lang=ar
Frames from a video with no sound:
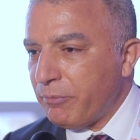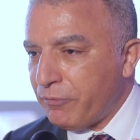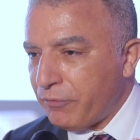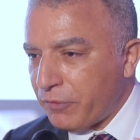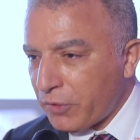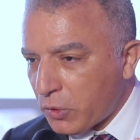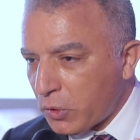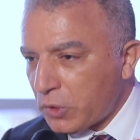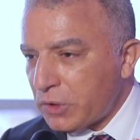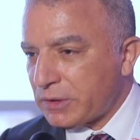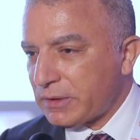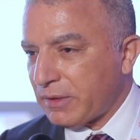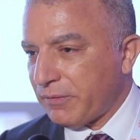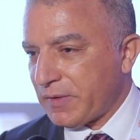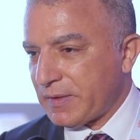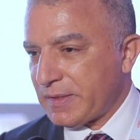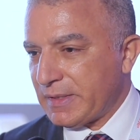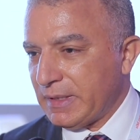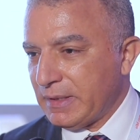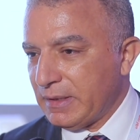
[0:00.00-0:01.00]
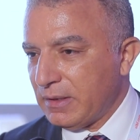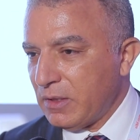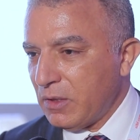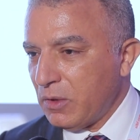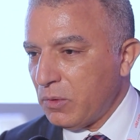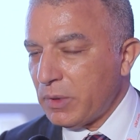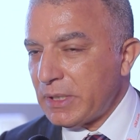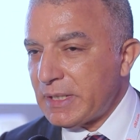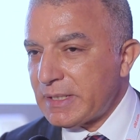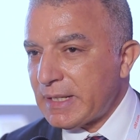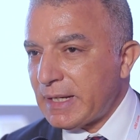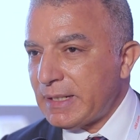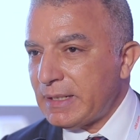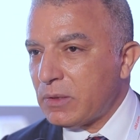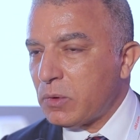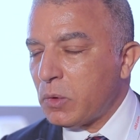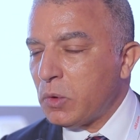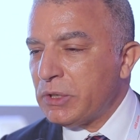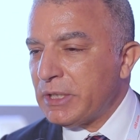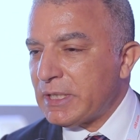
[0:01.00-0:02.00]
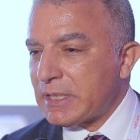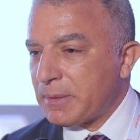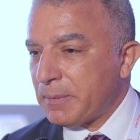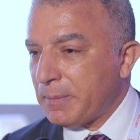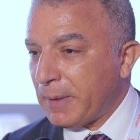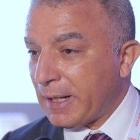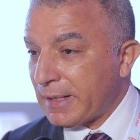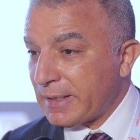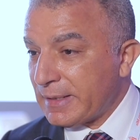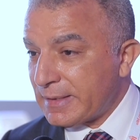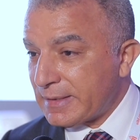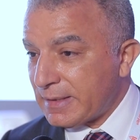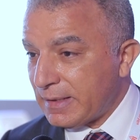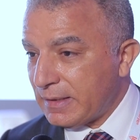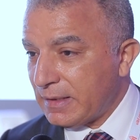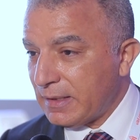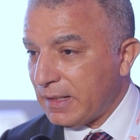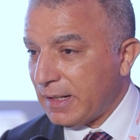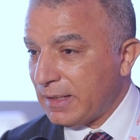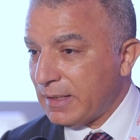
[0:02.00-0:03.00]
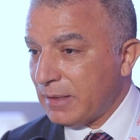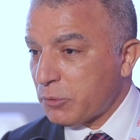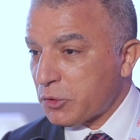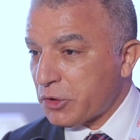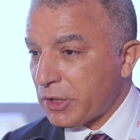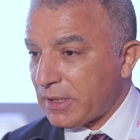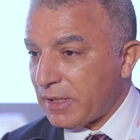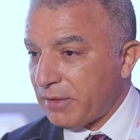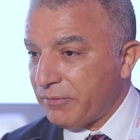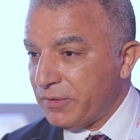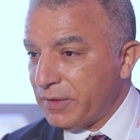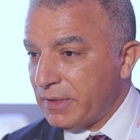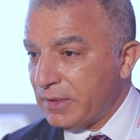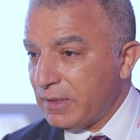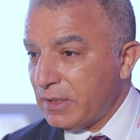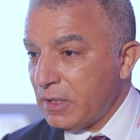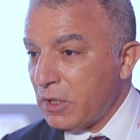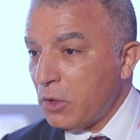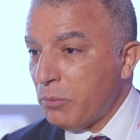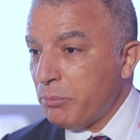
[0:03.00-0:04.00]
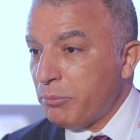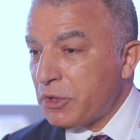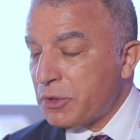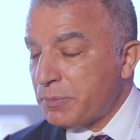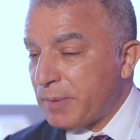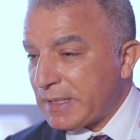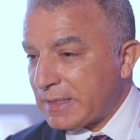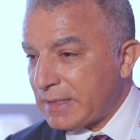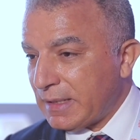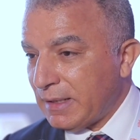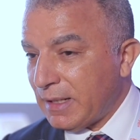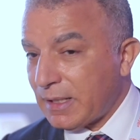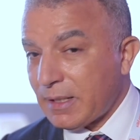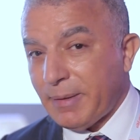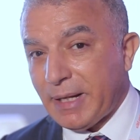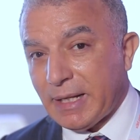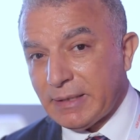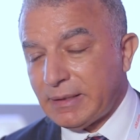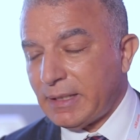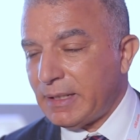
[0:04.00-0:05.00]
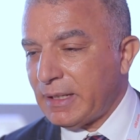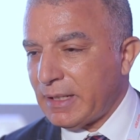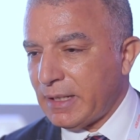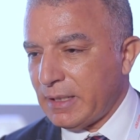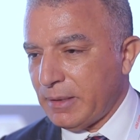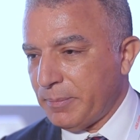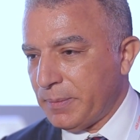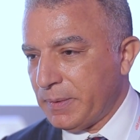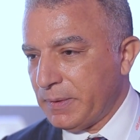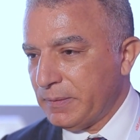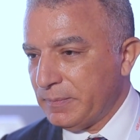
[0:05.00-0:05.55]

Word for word: في كل التفاصيل ولذلك كل الناس تبقى حريصه على المشاركه فيه مش بس العرب حتى الاجانب